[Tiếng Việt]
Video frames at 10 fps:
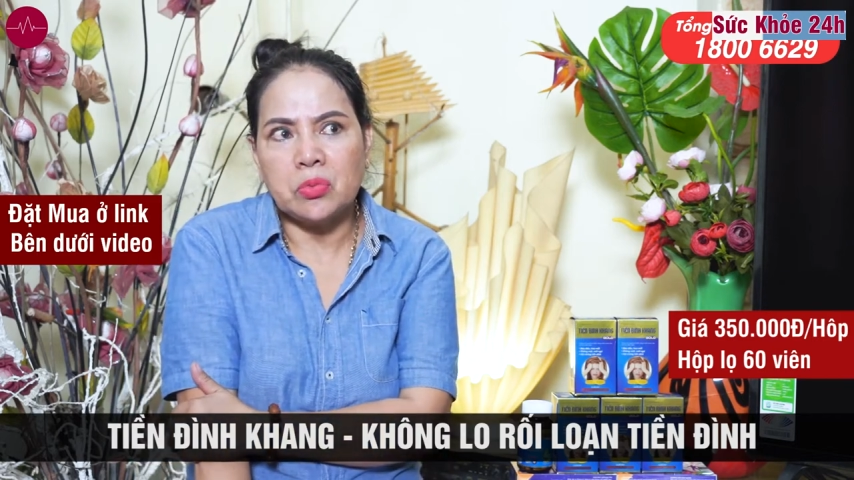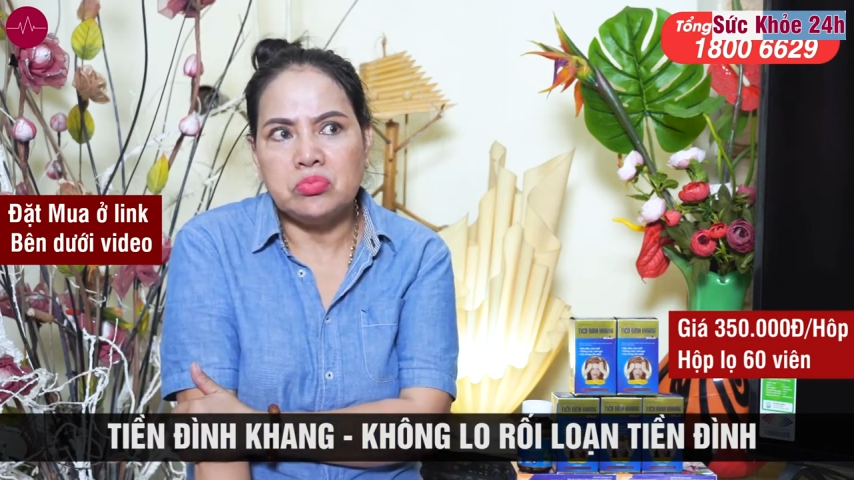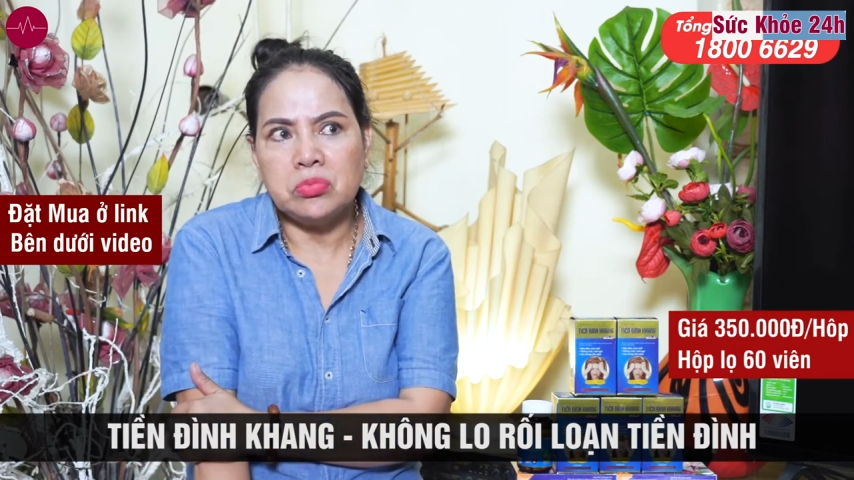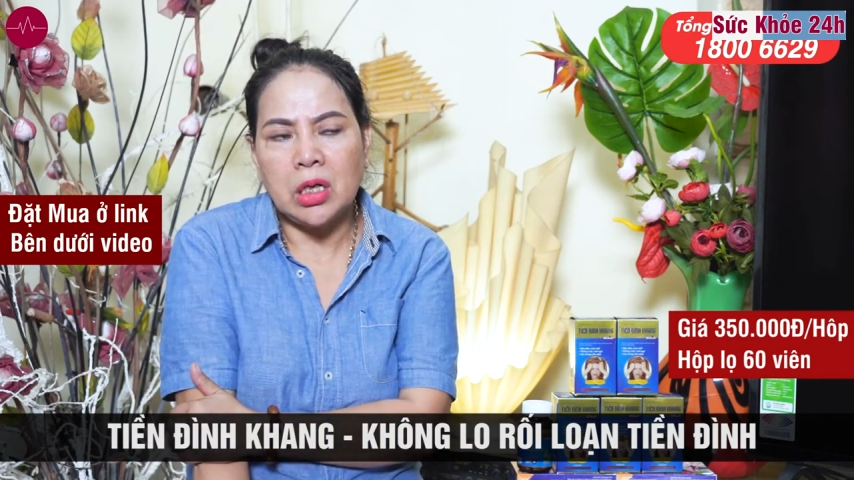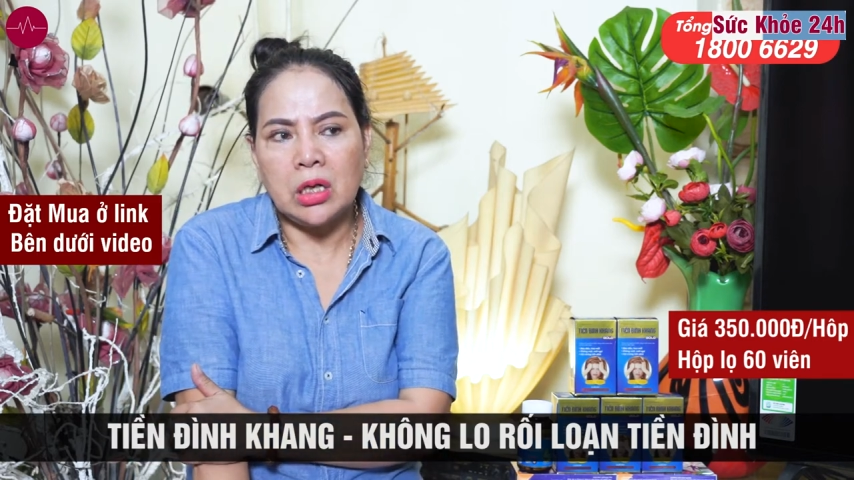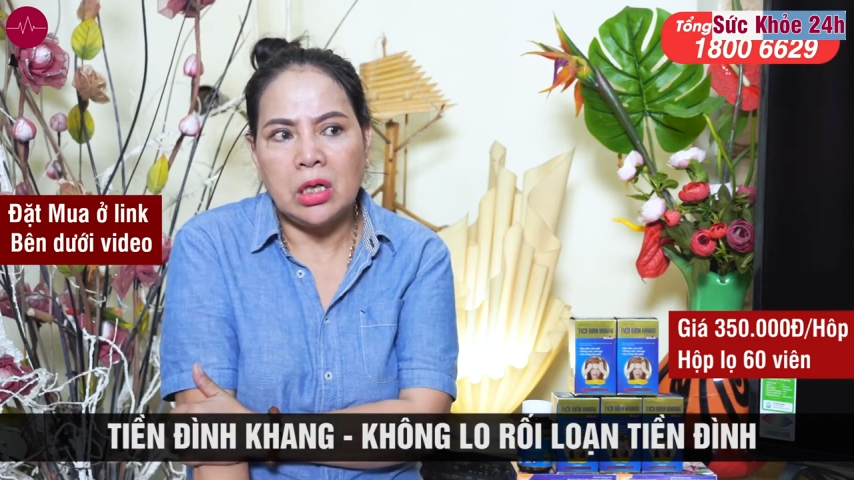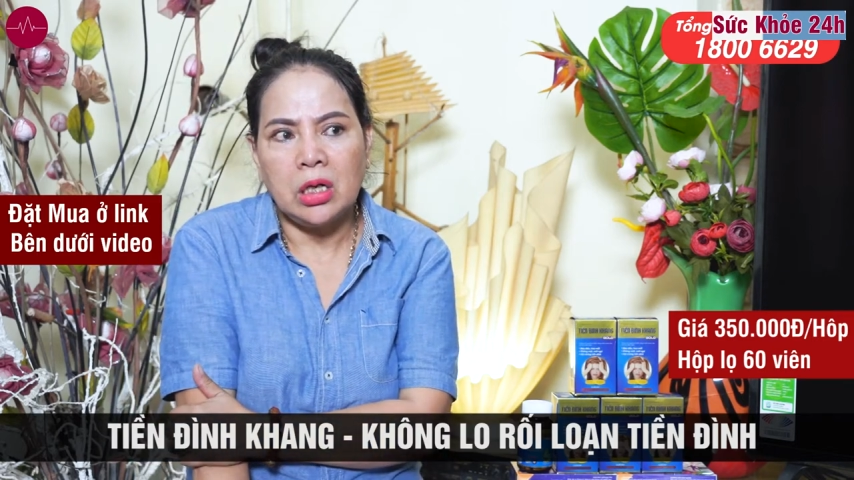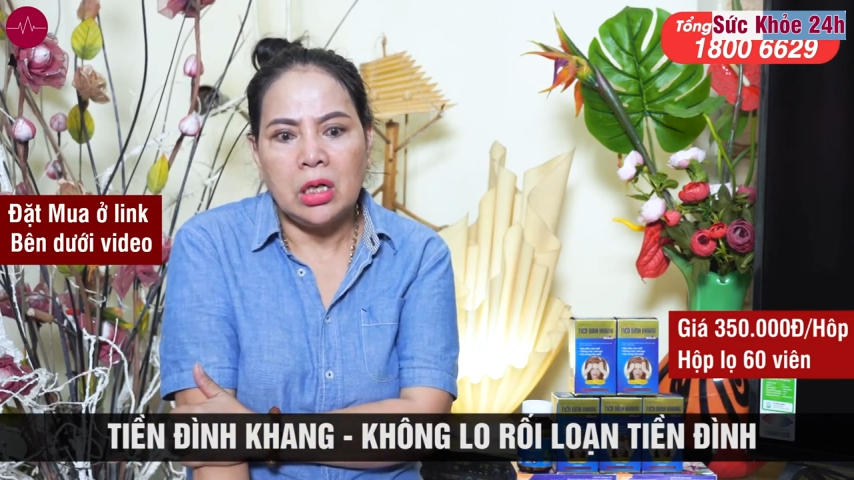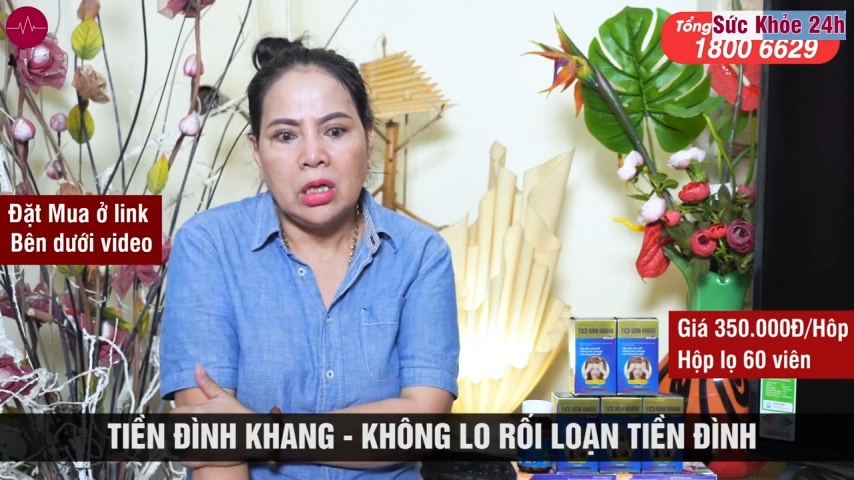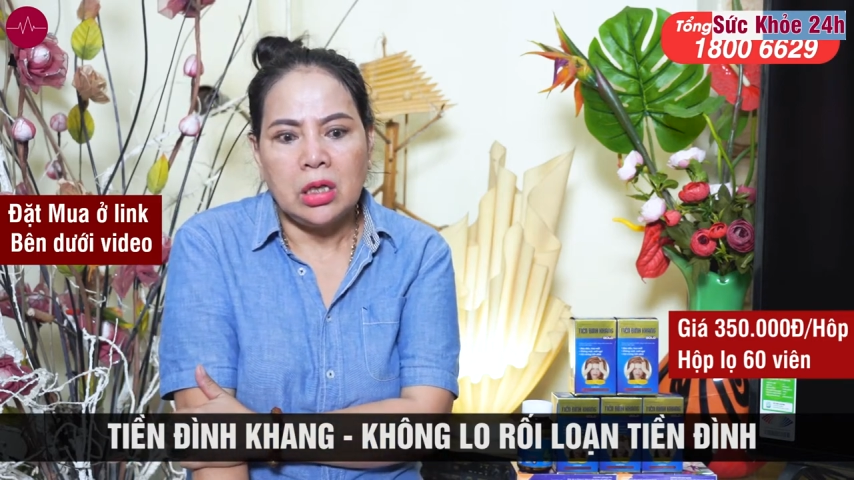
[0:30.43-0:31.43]
cũng
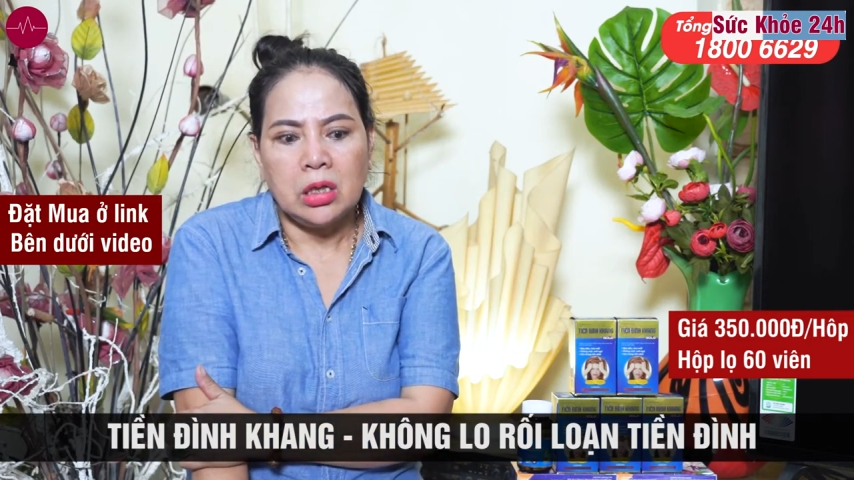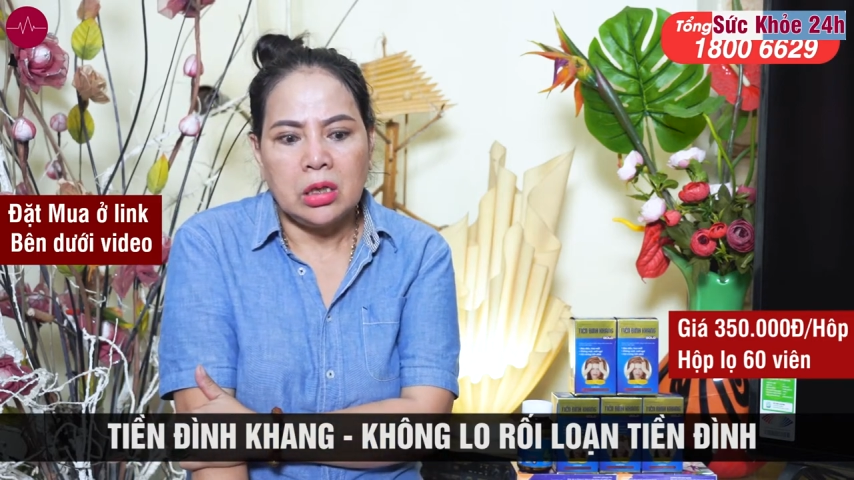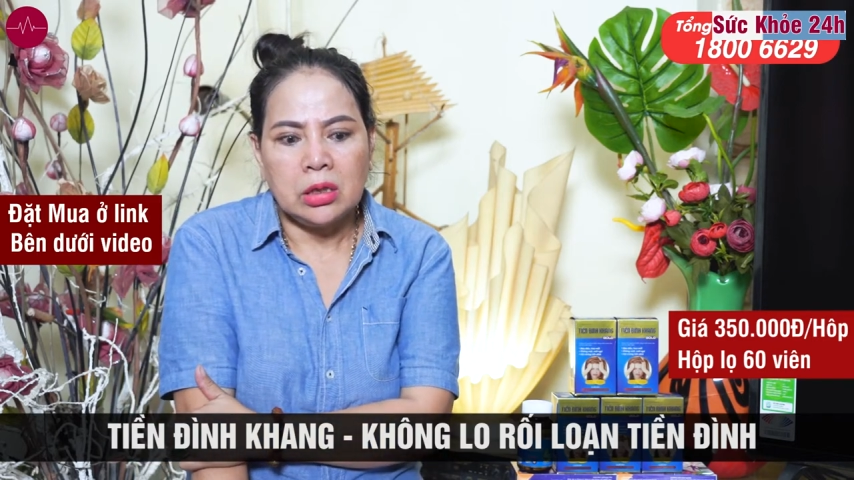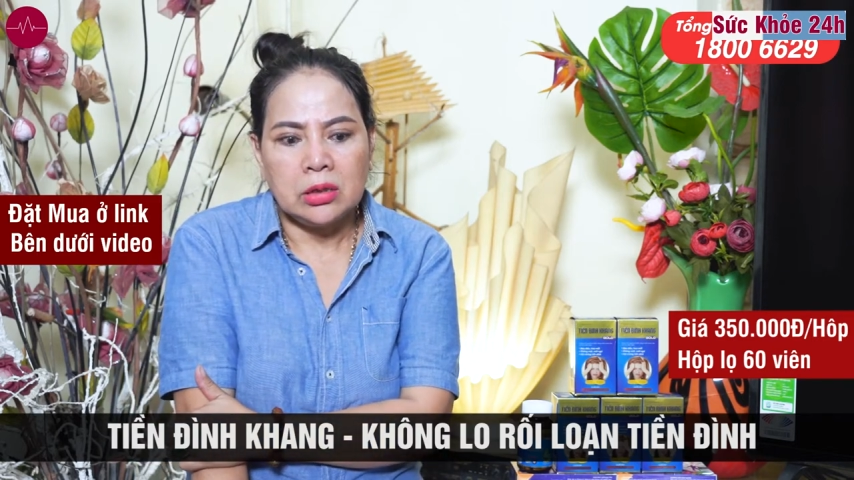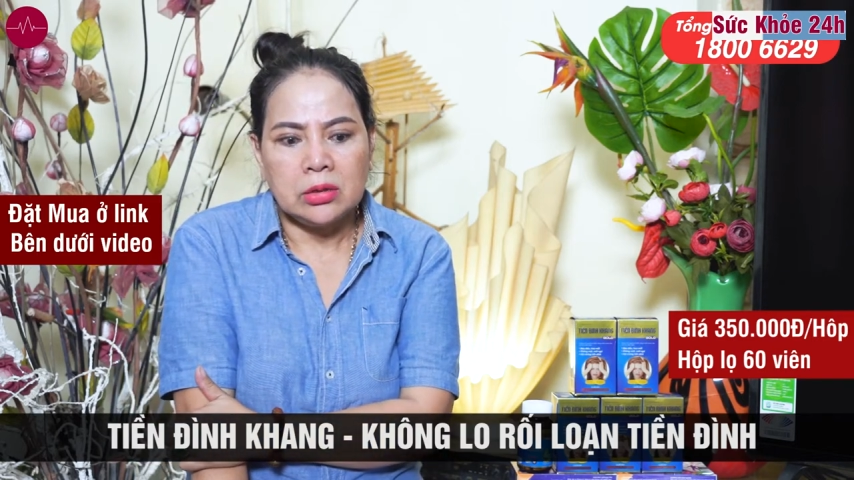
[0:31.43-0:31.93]
uh,